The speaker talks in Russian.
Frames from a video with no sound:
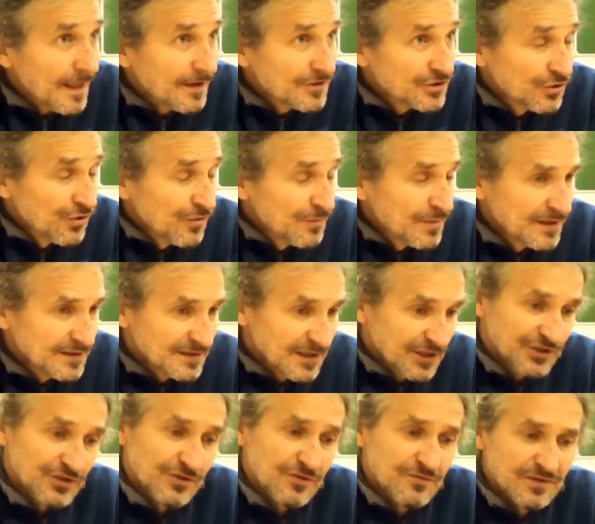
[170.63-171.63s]
что
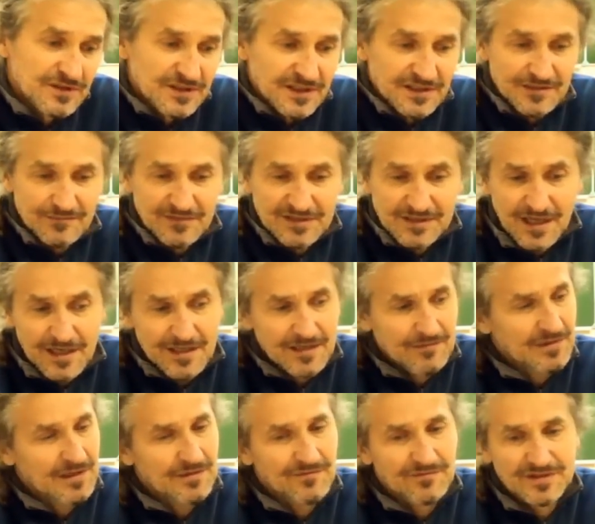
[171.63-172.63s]
произошло вот с этим
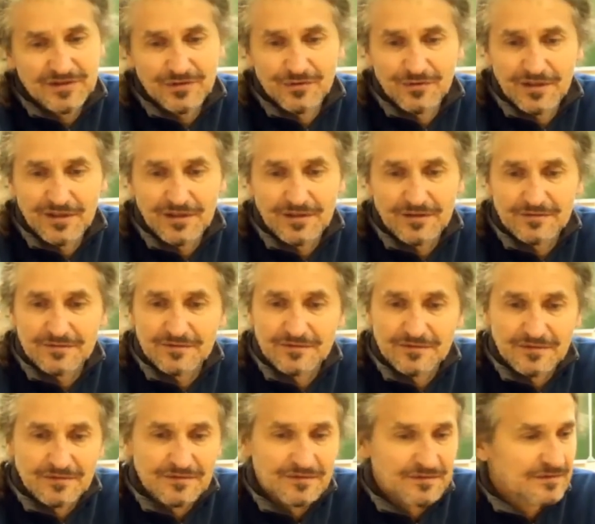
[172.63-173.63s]
знанием там, в истории
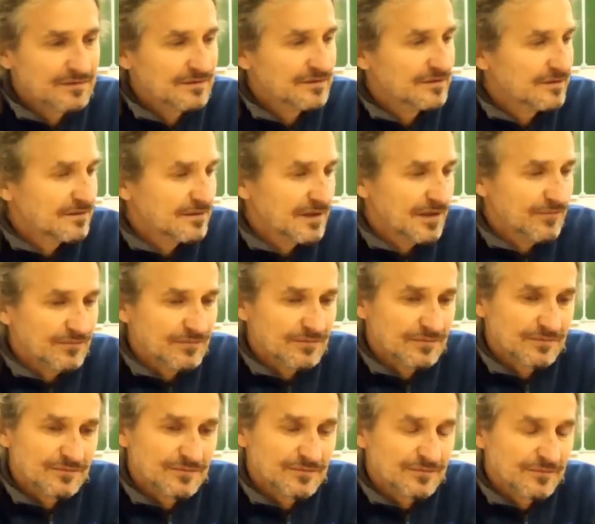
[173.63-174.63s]
э, там,
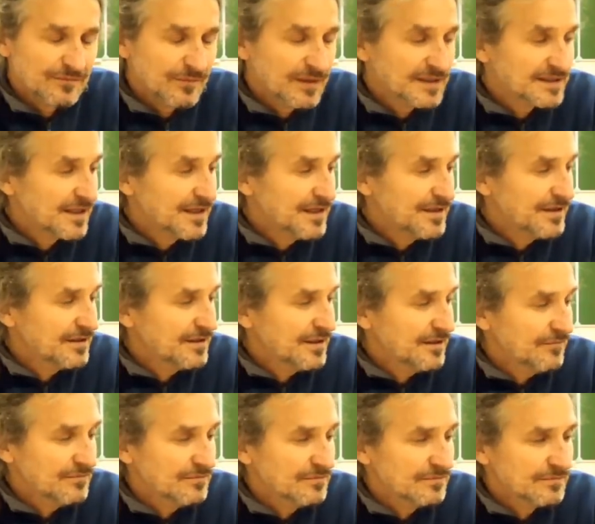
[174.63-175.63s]
последних
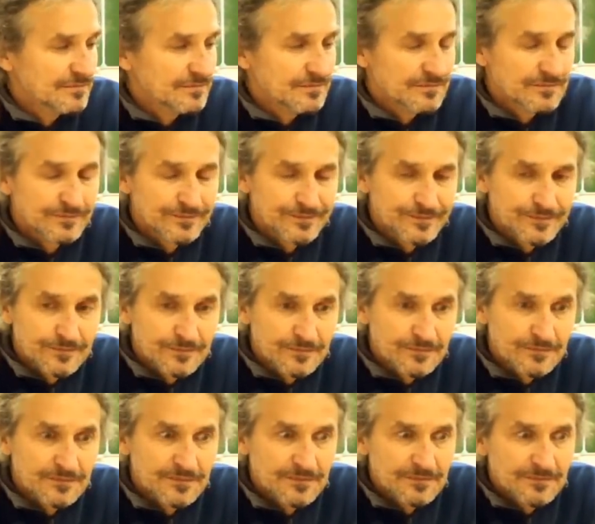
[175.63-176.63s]
там,
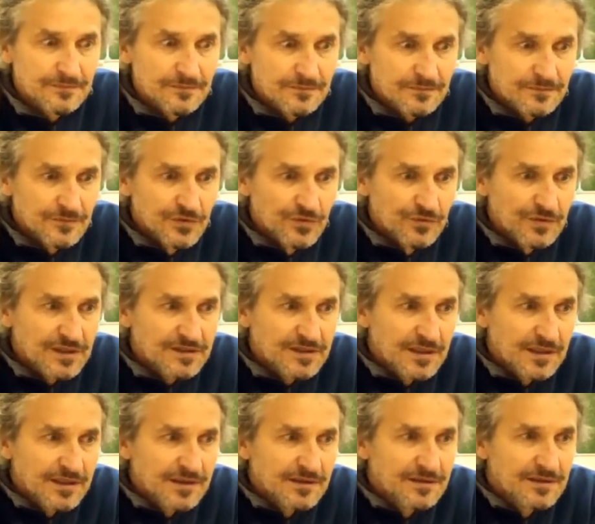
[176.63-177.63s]
ну,
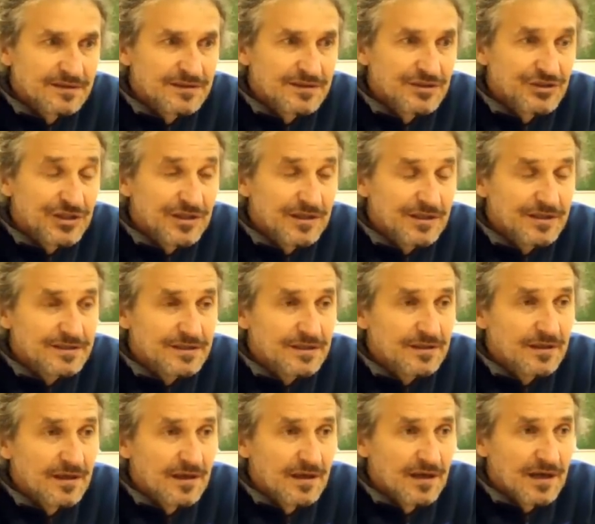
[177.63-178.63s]
нескольких тысячелетий.
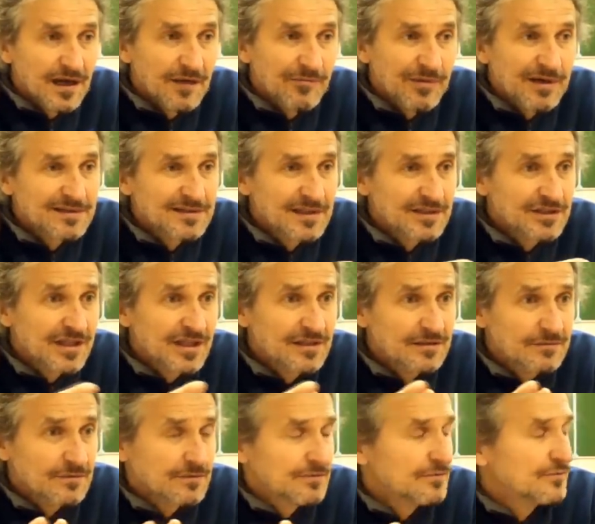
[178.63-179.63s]
А
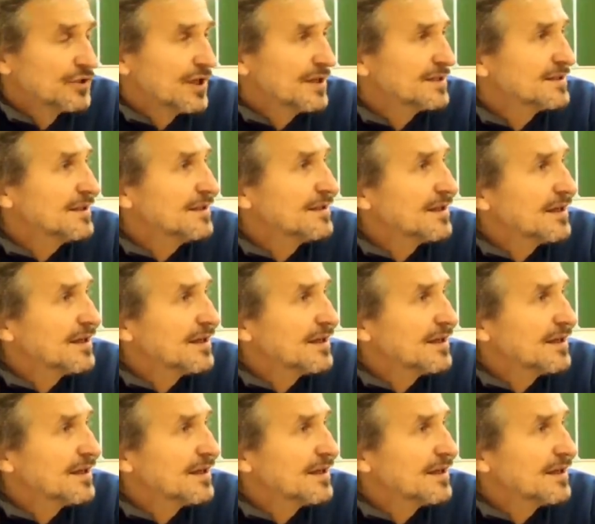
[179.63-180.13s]
произошла ужасная